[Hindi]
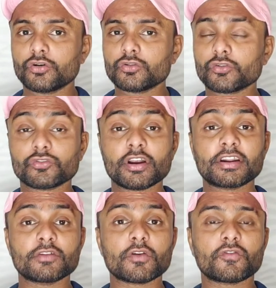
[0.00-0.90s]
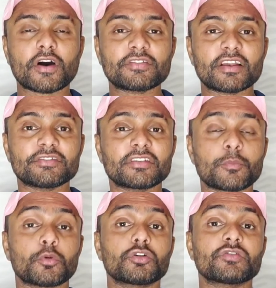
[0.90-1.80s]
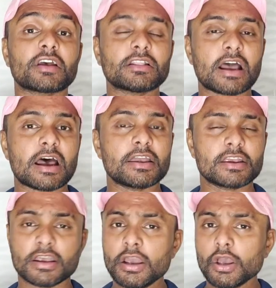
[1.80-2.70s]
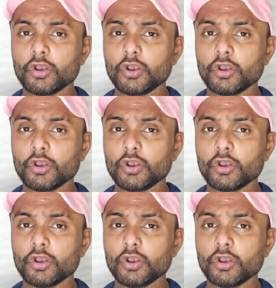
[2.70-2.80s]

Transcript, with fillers: जो दोस्तों एटीन वोल्ट फास्ट चार्जिंग सपोर्ट के साथ आएगी